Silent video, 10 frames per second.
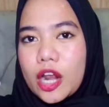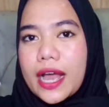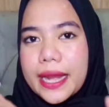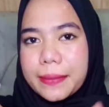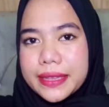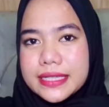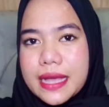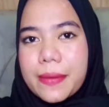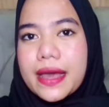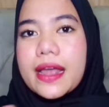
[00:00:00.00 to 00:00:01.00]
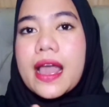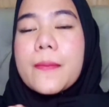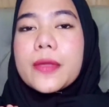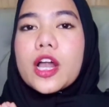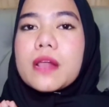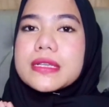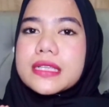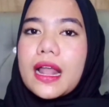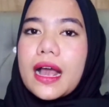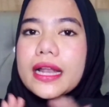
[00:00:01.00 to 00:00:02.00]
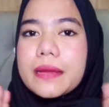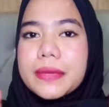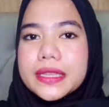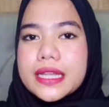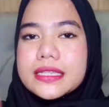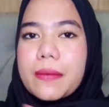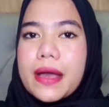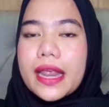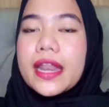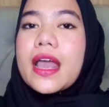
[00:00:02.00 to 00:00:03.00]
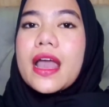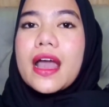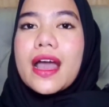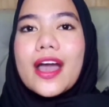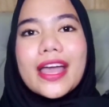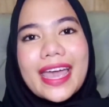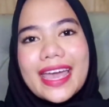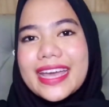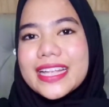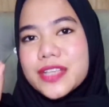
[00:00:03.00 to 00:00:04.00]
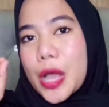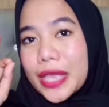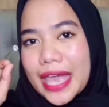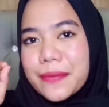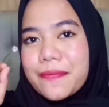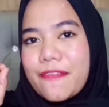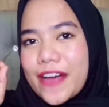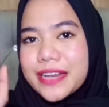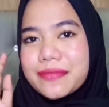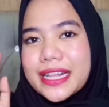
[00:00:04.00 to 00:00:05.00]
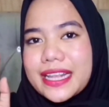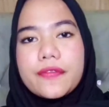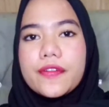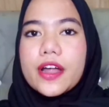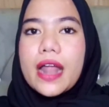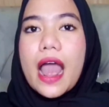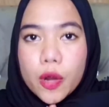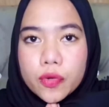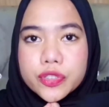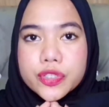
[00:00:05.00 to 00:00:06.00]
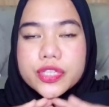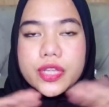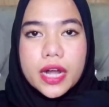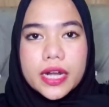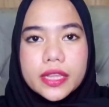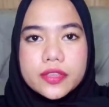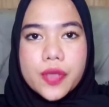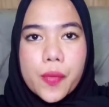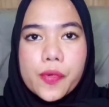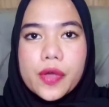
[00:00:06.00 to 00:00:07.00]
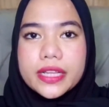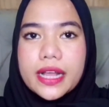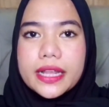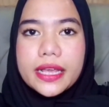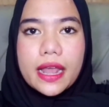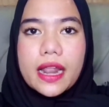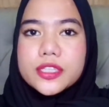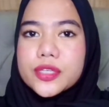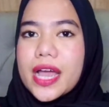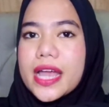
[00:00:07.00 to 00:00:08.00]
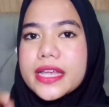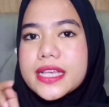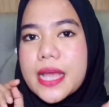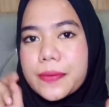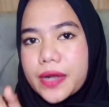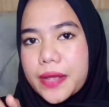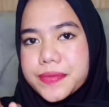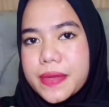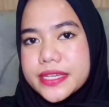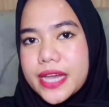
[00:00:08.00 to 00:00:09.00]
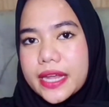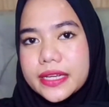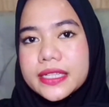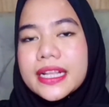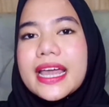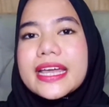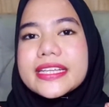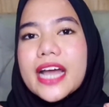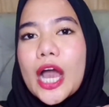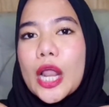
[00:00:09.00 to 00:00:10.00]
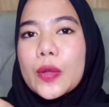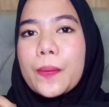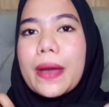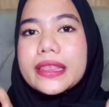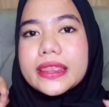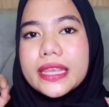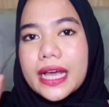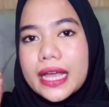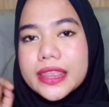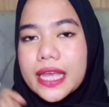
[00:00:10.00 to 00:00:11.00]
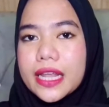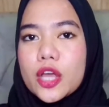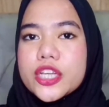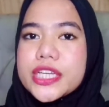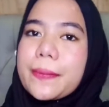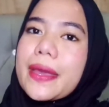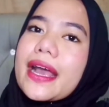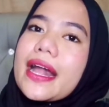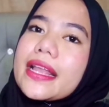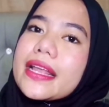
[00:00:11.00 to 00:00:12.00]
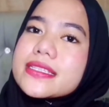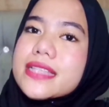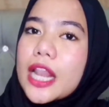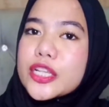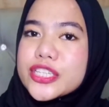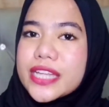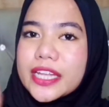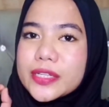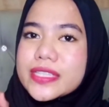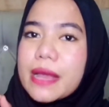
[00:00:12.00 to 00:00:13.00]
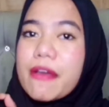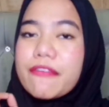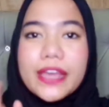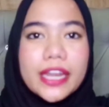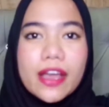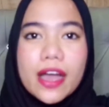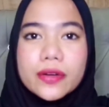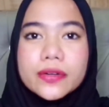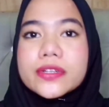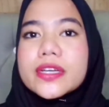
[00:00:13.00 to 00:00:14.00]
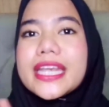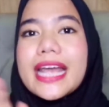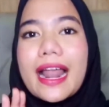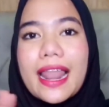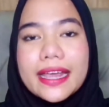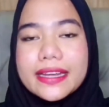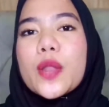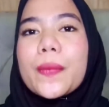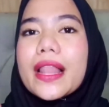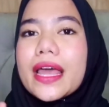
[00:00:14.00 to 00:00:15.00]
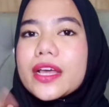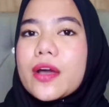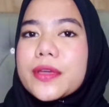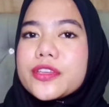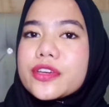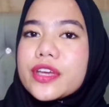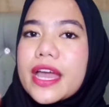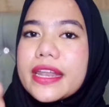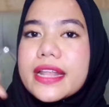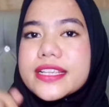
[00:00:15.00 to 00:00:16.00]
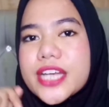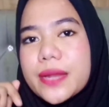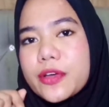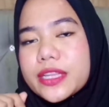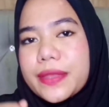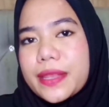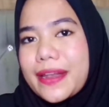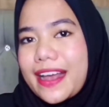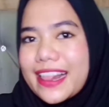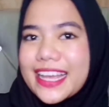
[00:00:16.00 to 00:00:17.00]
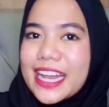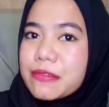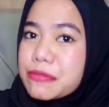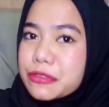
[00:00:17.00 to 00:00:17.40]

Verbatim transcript: kalau kalian minta samar tapi kalau misalnya kalian nggak minta disamarin okay, it's okay, fine bread. Before I want to start, so buat kalian langsung aja subscribe my channel. Jangan lupa tekan tanda lonceng biar kalian selalu stay tune sama video aku yang lain. Jangan lupa like, comment juga, dan share buat teman-teman kalian yang